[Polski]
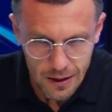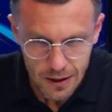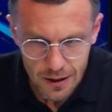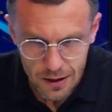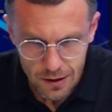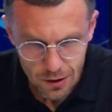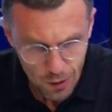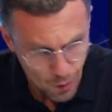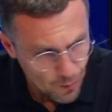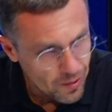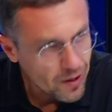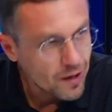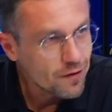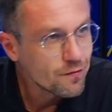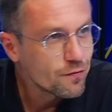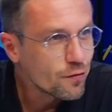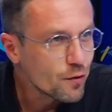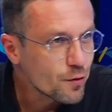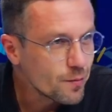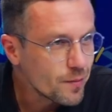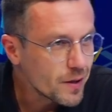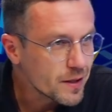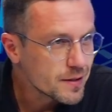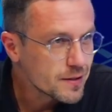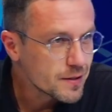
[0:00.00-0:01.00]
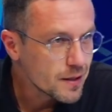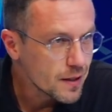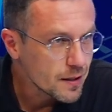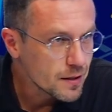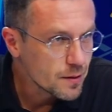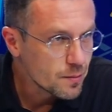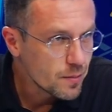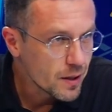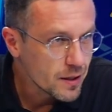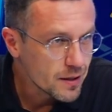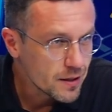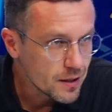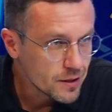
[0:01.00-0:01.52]
dobra informacja
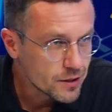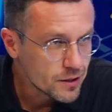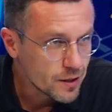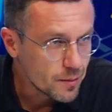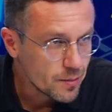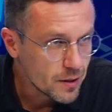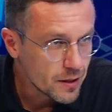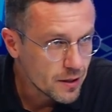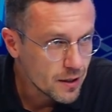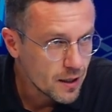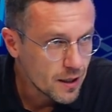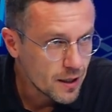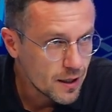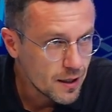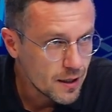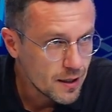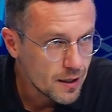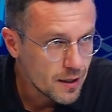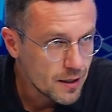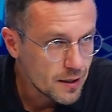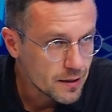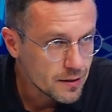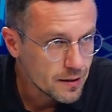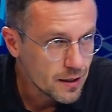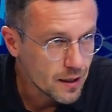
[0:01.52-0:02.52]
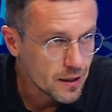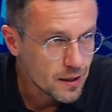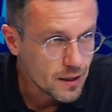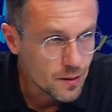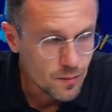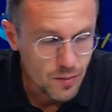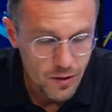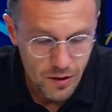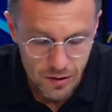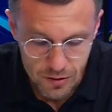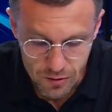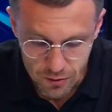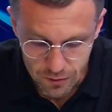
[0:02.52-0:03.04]
chyba dla Ciebie, dla, dla
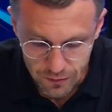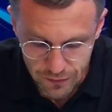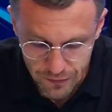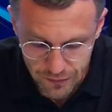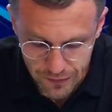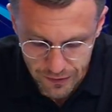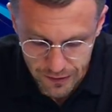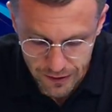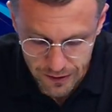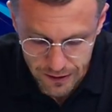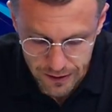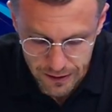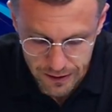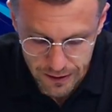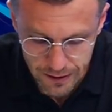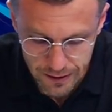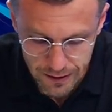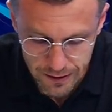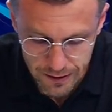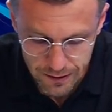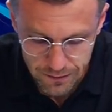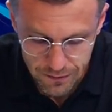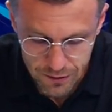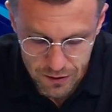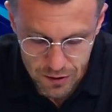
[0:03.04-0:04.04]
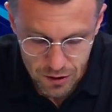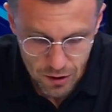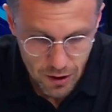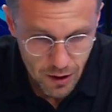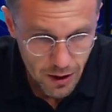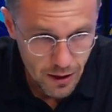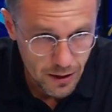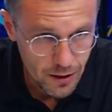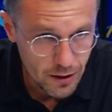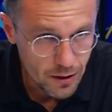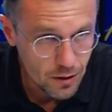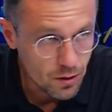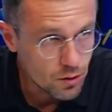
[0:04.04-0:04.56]
kibiców.
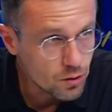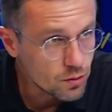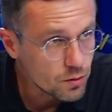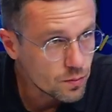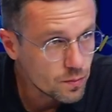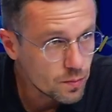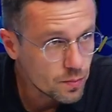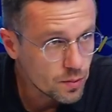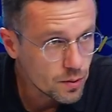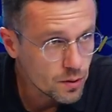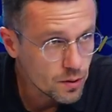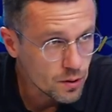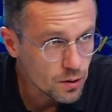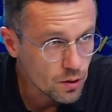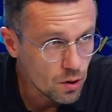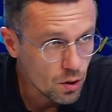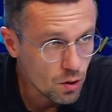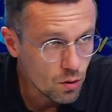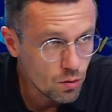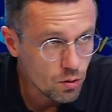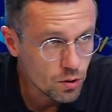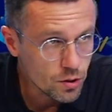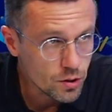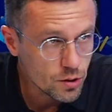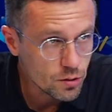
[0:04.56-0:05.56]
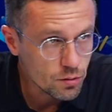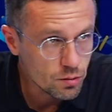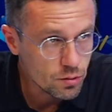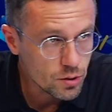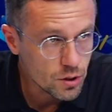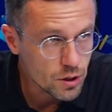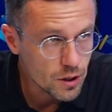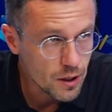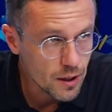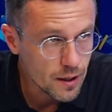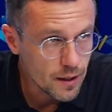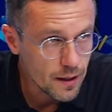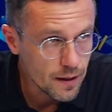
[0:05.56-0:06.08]
Wczoraj klub ogłosił,
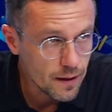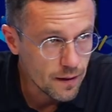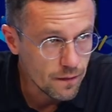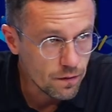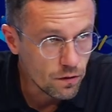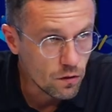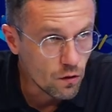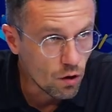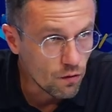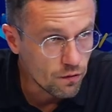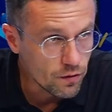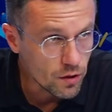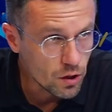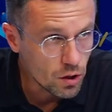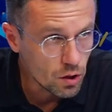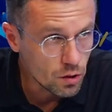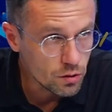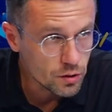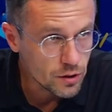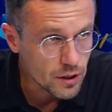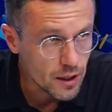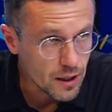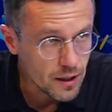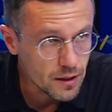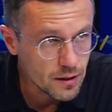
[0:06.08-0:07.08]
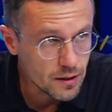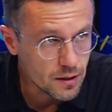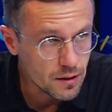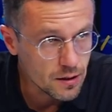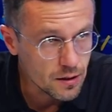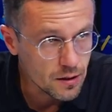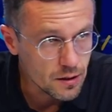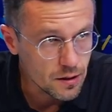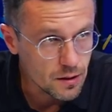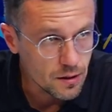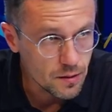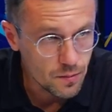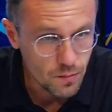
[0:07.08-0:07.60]
że nowy kontrakt
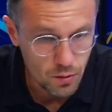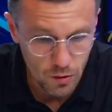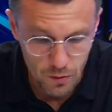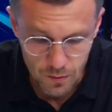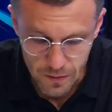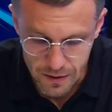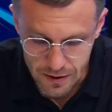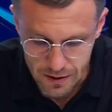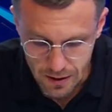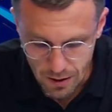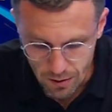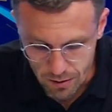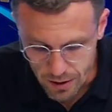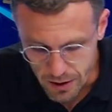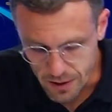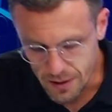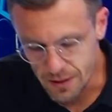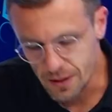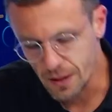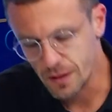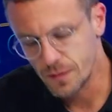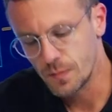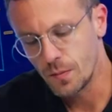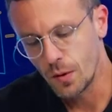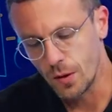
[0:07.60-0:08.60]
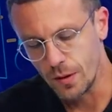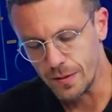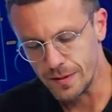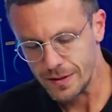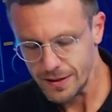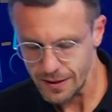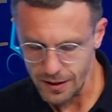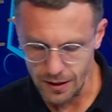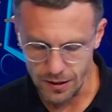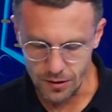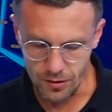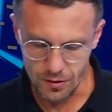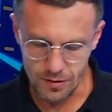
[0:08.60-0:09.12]
podpisałeś z zespołem
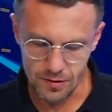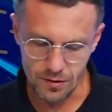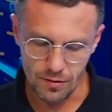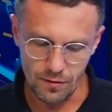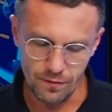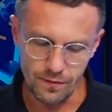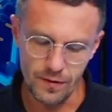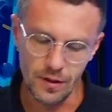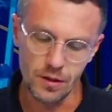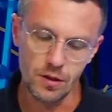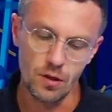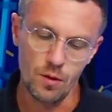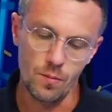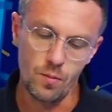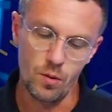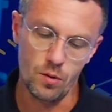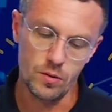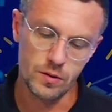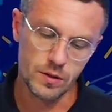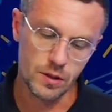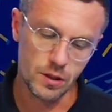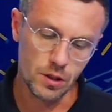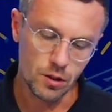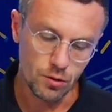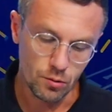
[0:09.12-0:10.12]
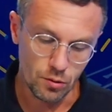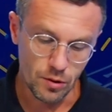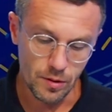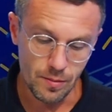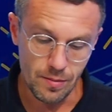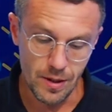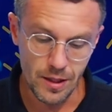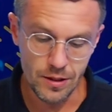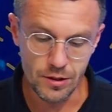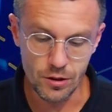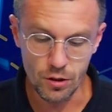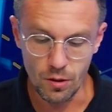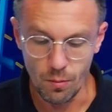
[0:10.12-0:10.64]
Stali Ostrów Wielkopolski, który
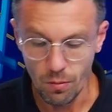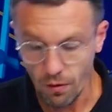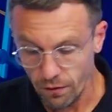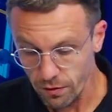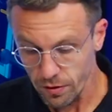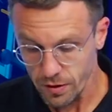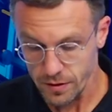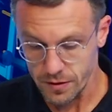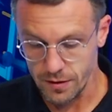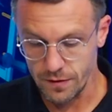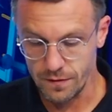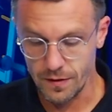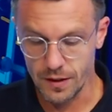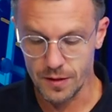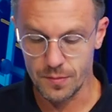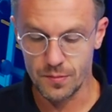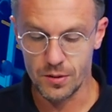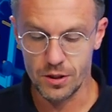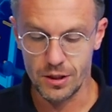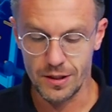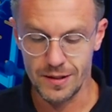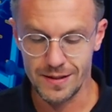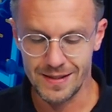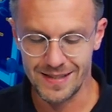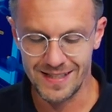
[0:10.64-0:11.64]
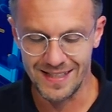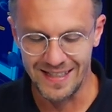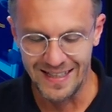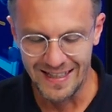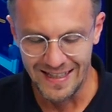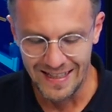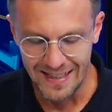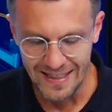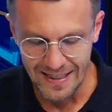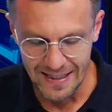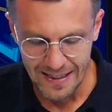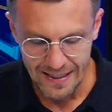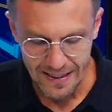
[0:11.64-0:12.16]
będzie obowiązywać przez
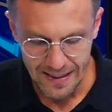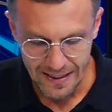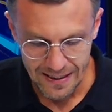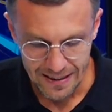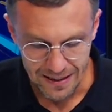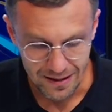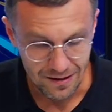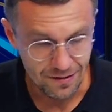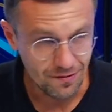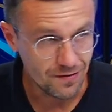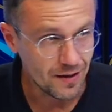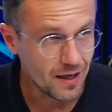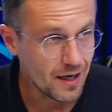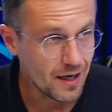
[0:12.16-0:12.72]
dwa